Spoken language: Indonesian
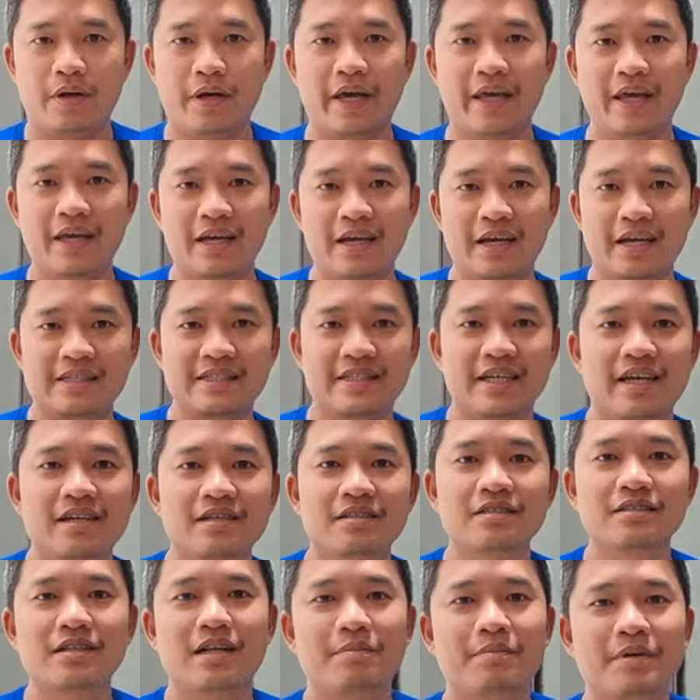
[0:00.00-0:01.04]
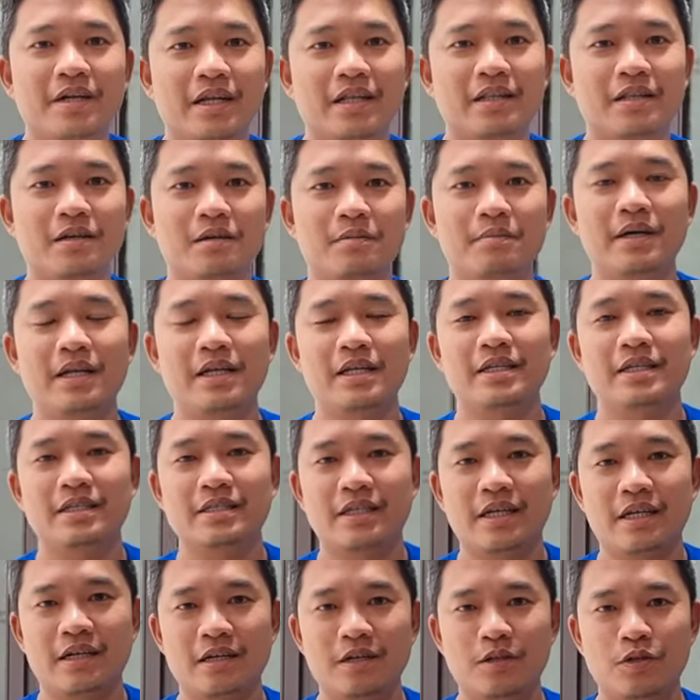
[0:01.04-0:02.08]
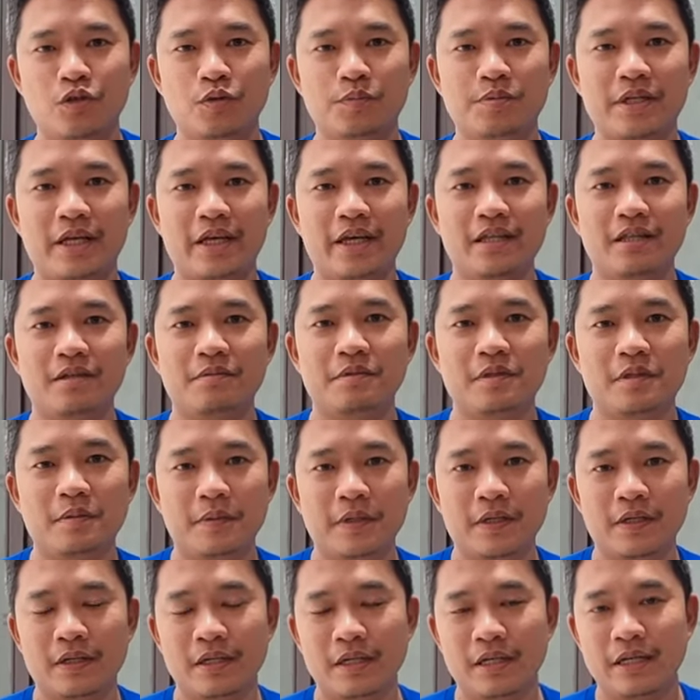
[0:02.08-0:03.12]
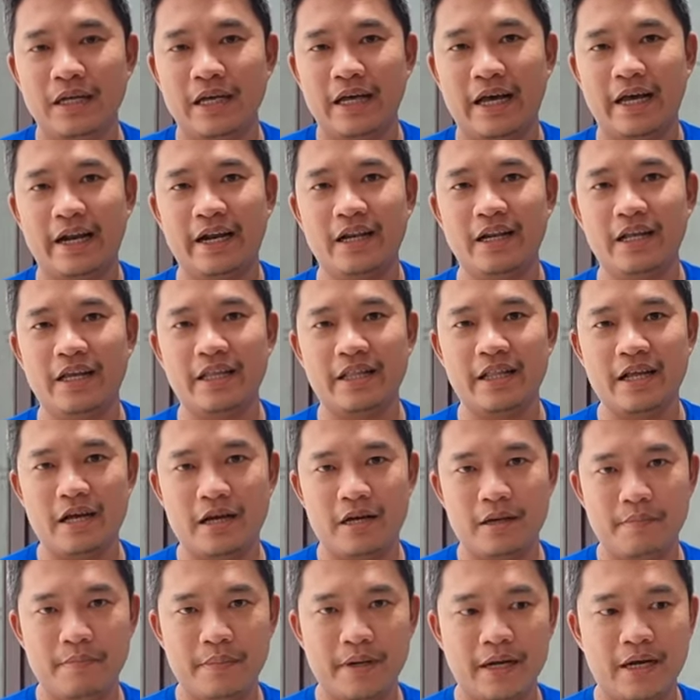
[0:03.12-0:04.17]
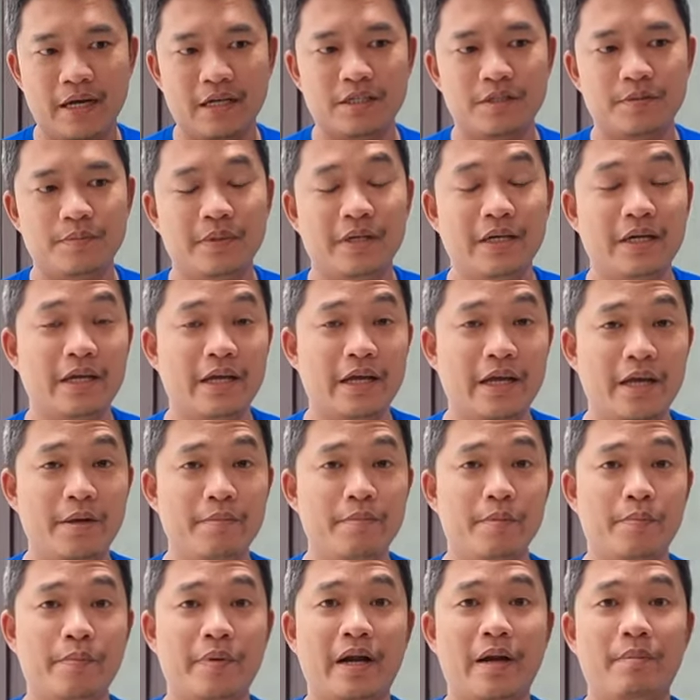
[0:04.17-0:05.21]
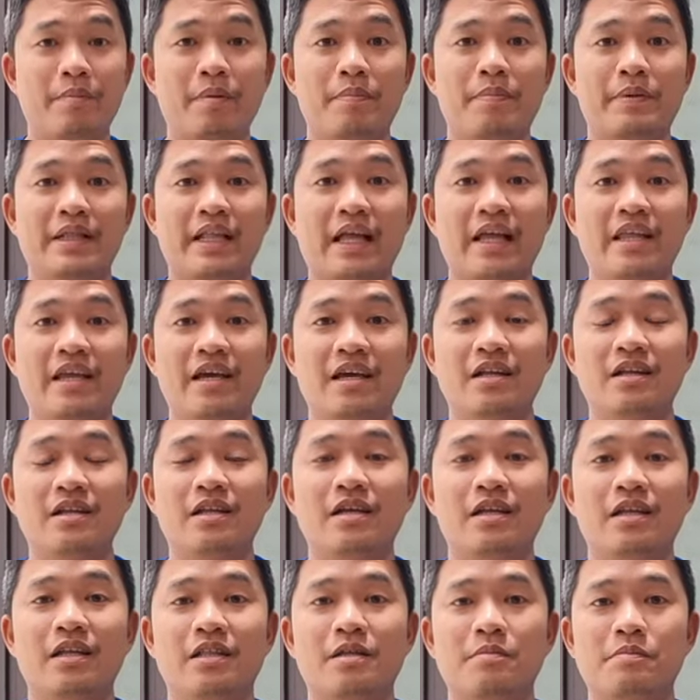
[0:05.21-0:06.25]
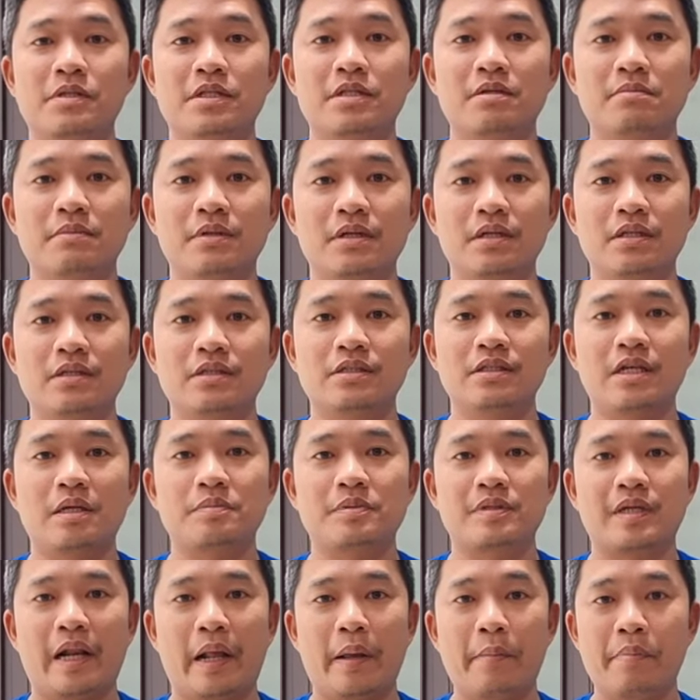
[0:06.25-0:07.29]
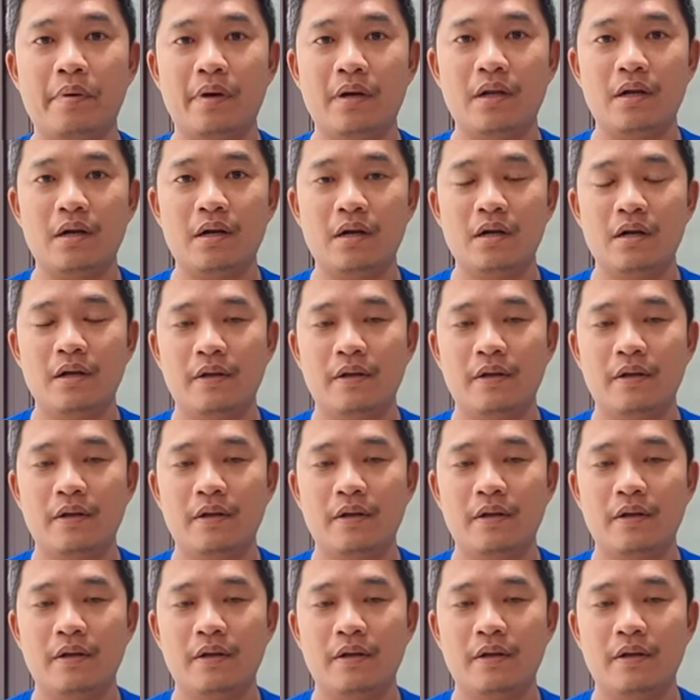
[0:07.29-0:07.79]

Oke ya guys ya, selamat datang kembali di channel YouTube saya teman-teman. Hari ini kita akan bahas mengenai beberapa pertanyaan dari teman-teman subscriber.